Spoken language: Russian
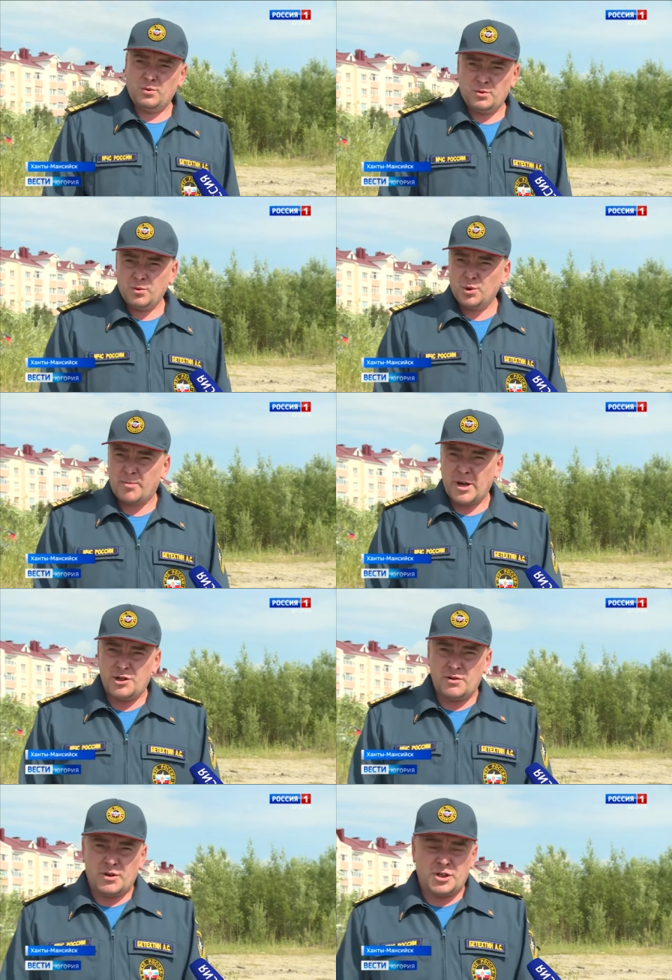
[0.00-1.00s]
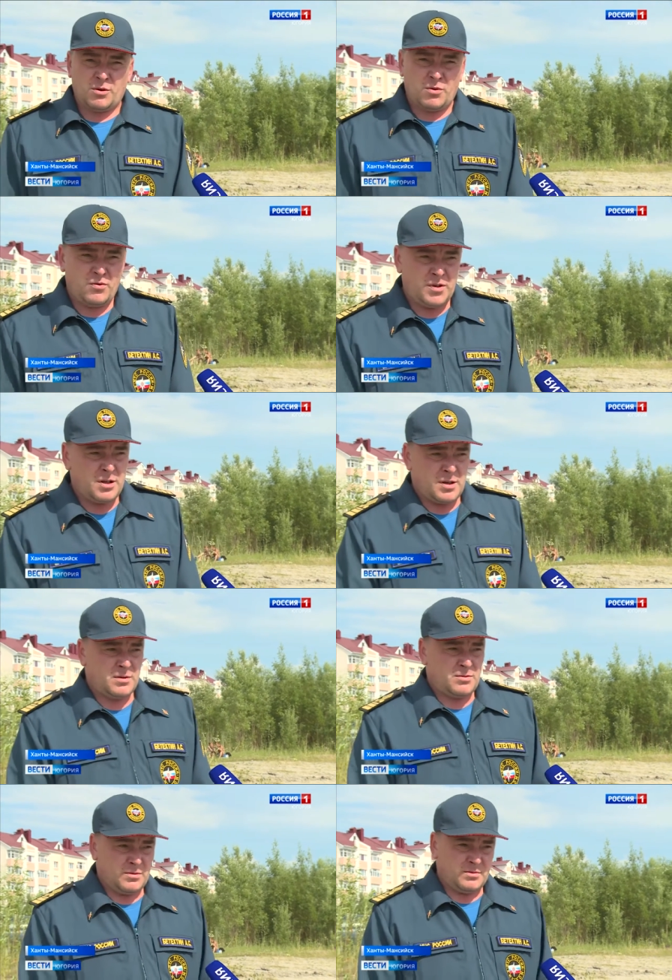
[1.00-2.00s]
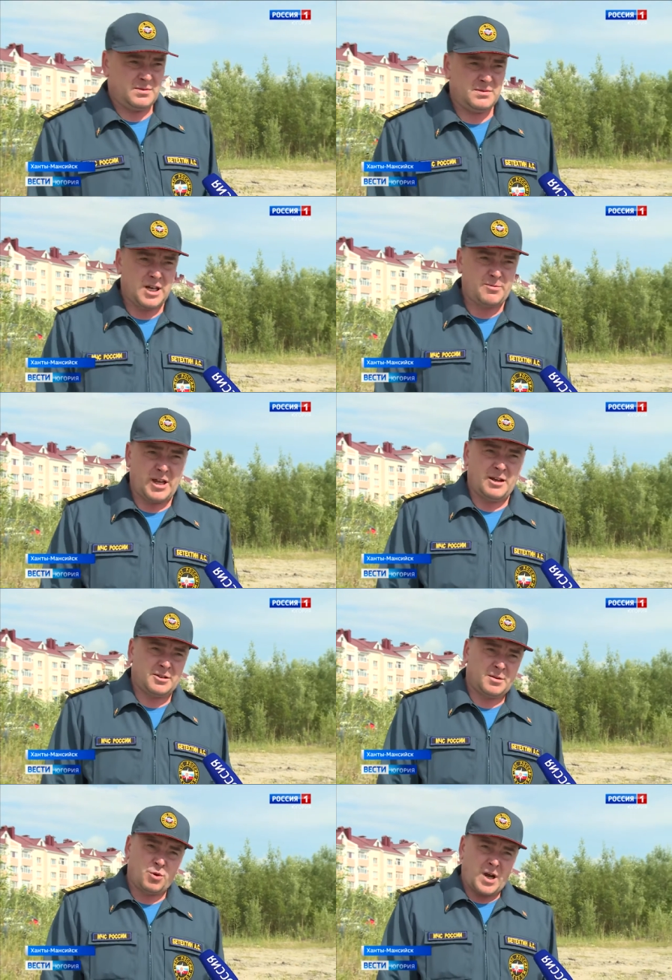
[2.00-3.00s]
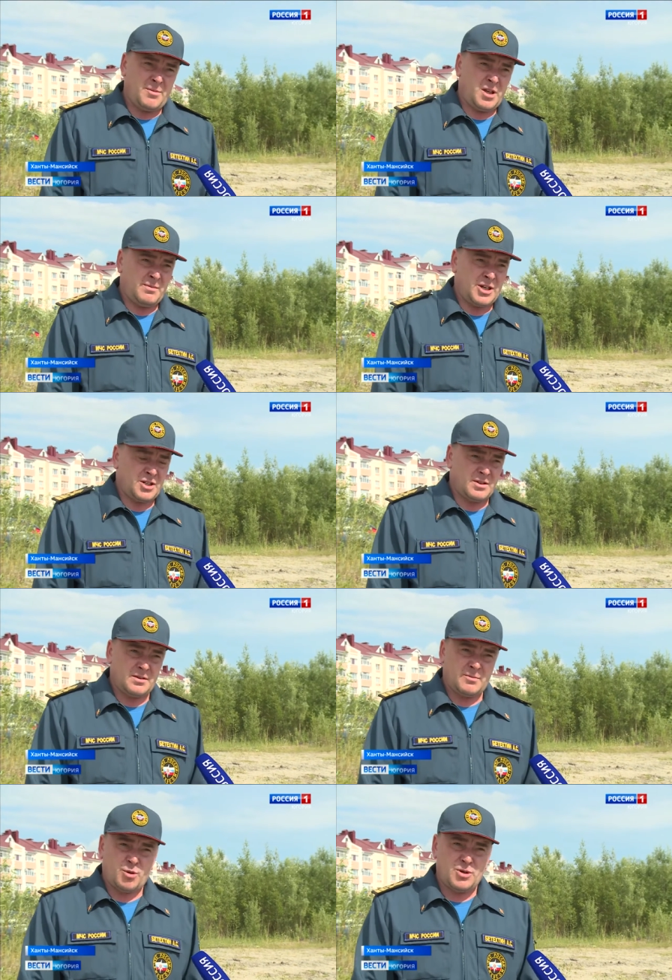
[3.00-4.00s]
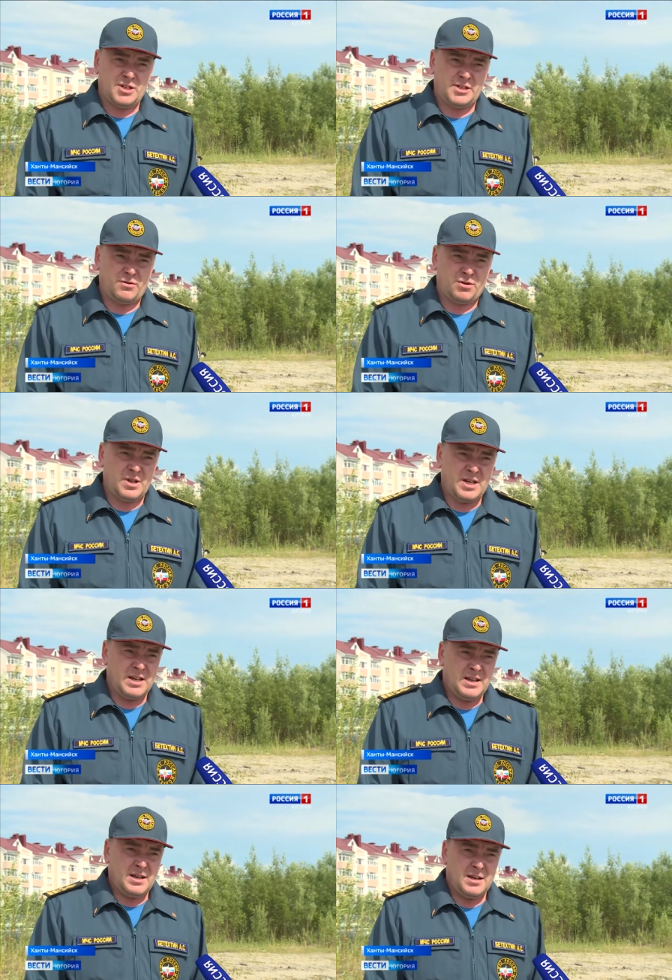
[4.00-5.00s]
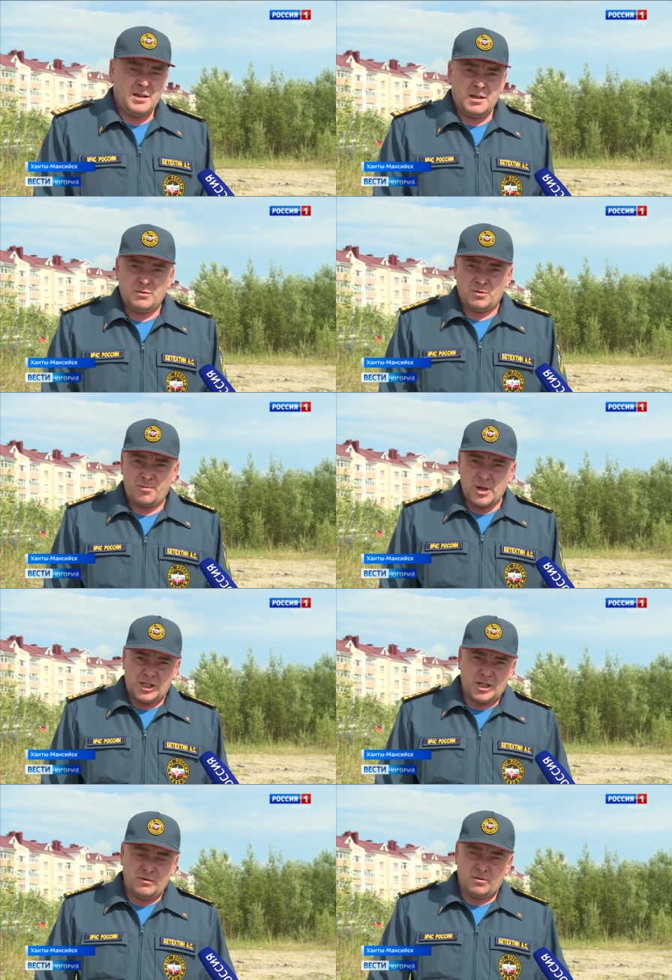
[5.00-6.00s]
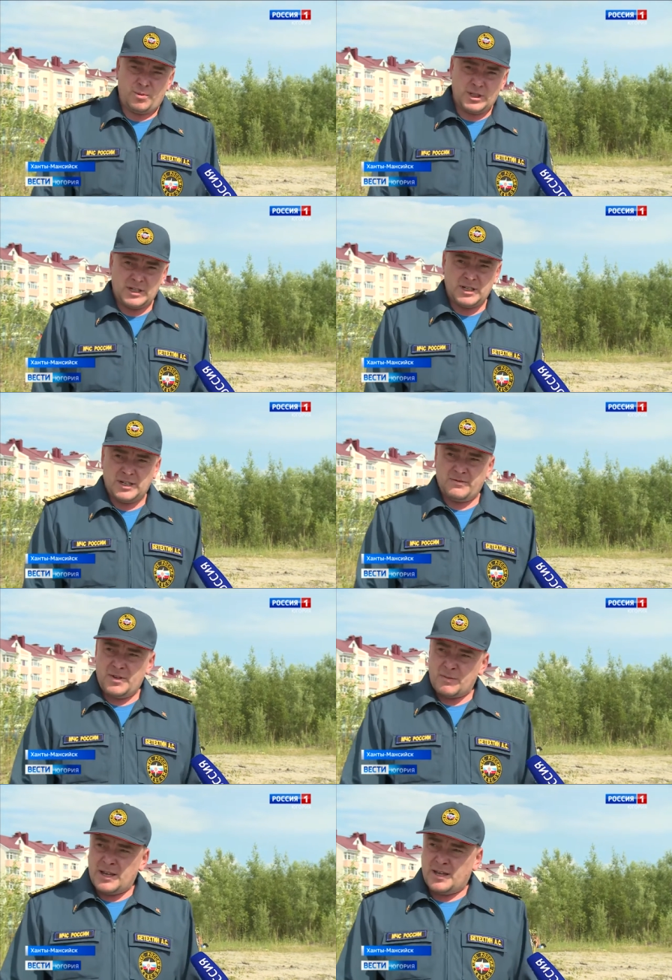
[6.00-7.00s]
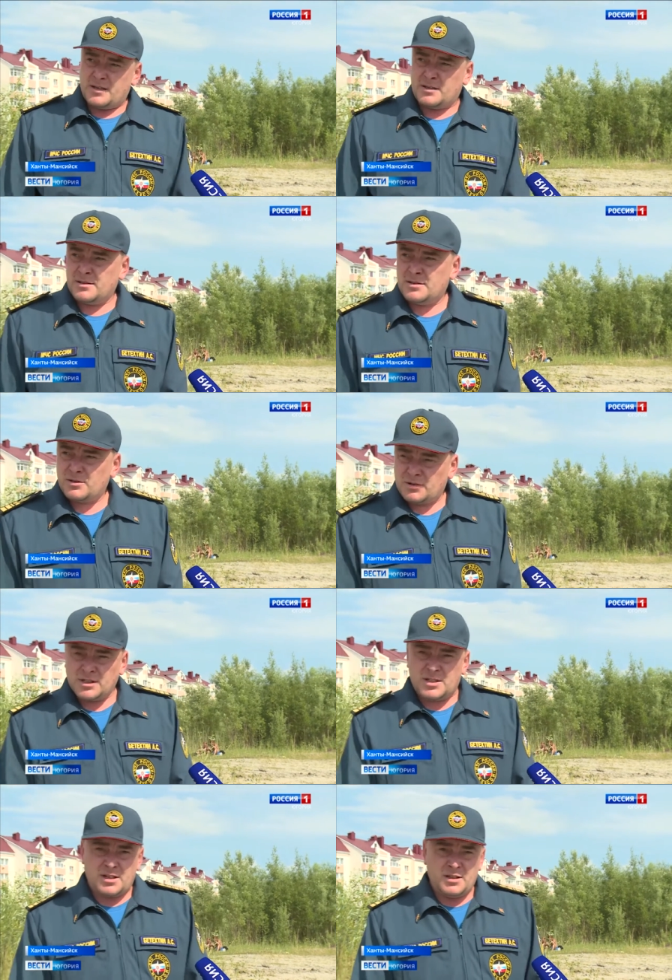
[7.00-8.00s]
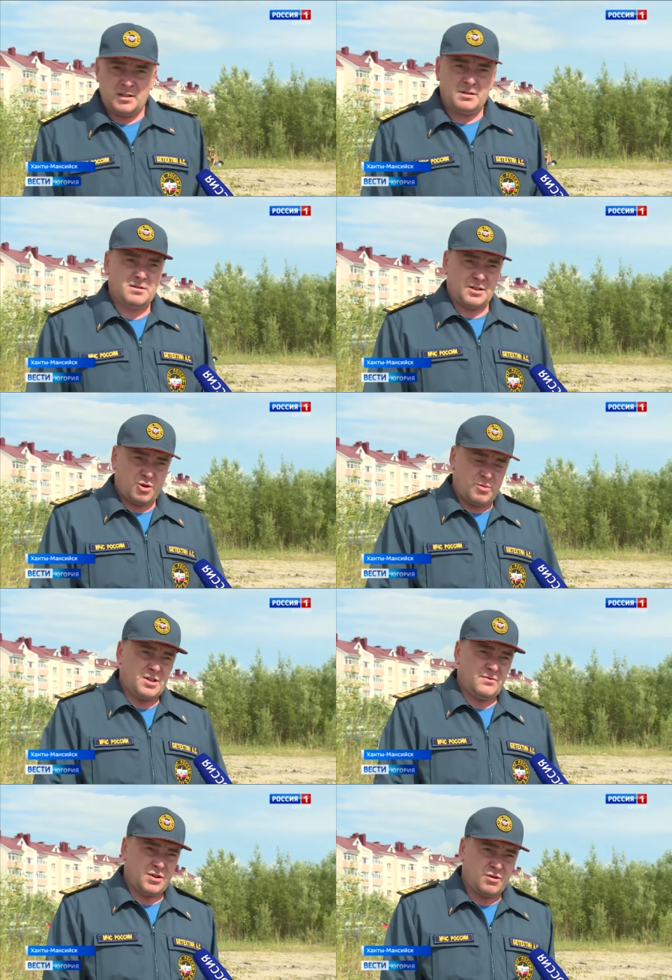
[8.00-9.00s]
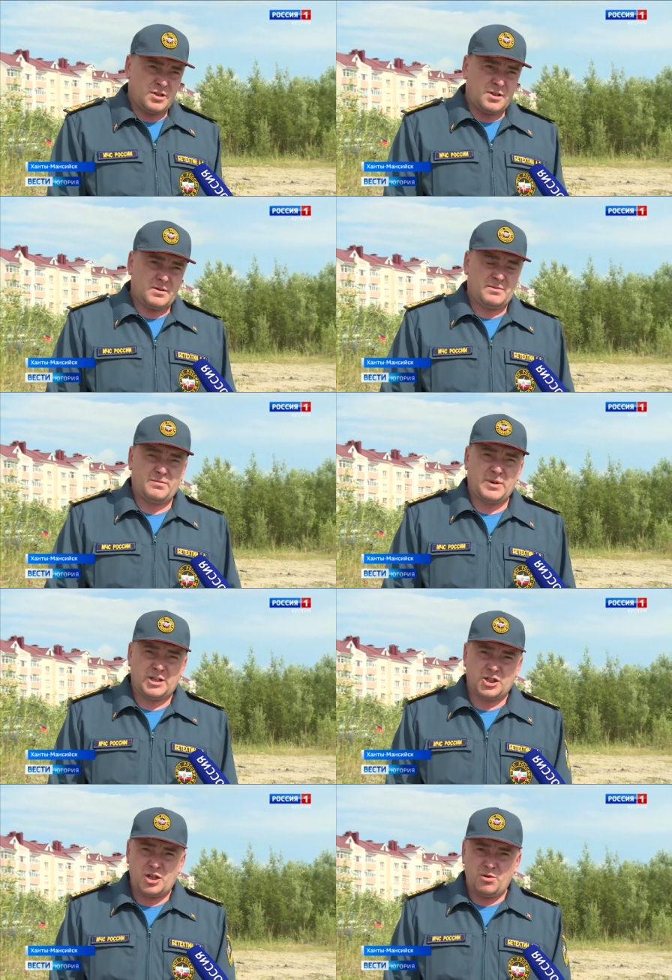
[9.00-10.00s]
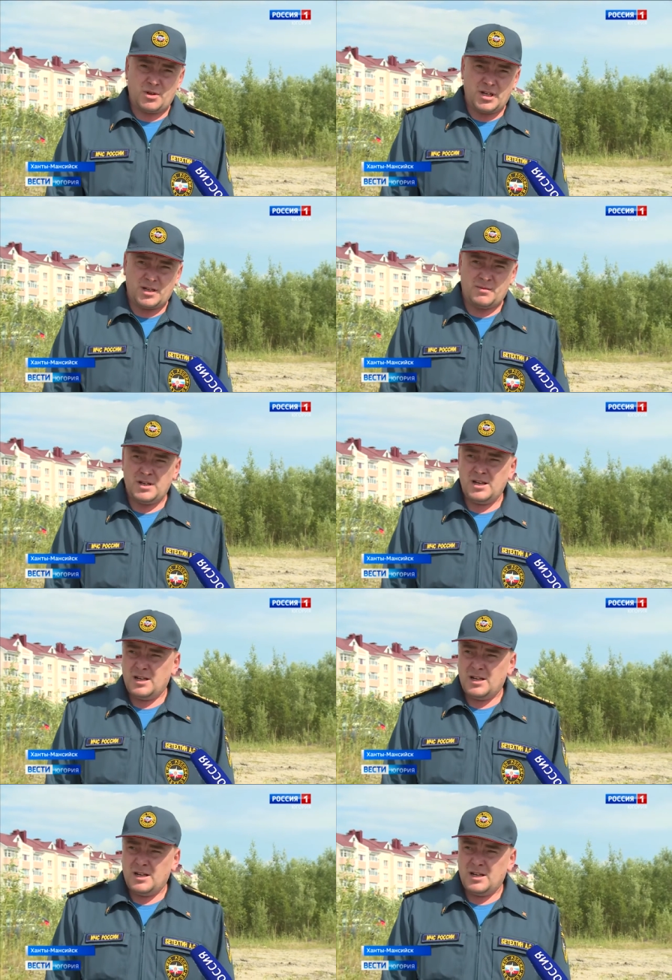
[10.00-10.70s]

утопающего тяжело увидеть. Он, как правило, там руками не машет, на помощь не зовет. Но опять же, говорю, пристальное внимание со стороны, особенно взрослых, по отношению к детям.